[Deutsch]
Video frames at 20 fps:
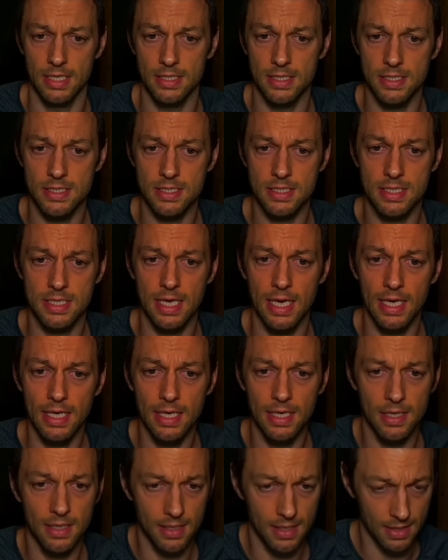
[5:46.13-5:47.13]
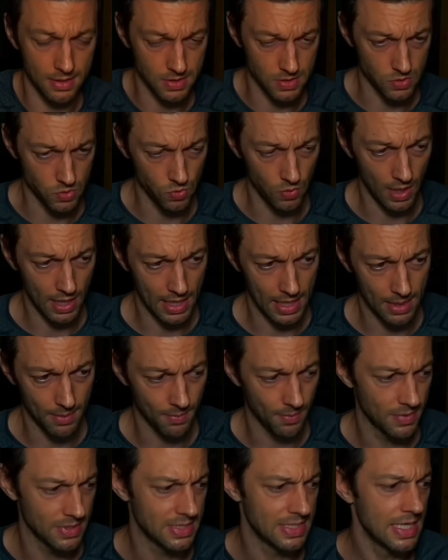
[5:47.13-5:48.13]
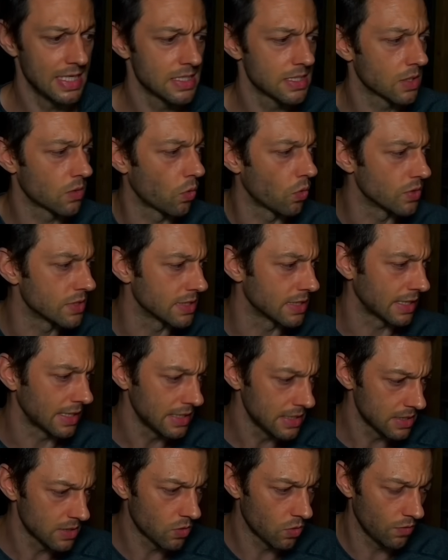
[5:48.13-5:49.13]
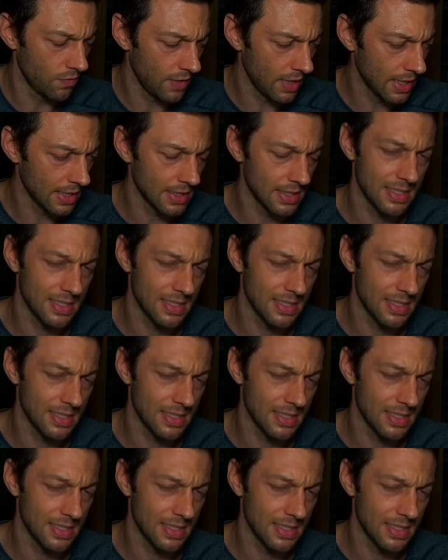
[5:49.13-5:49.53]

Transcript: Das kann zu einem sehr, sehr großen Risiko werden.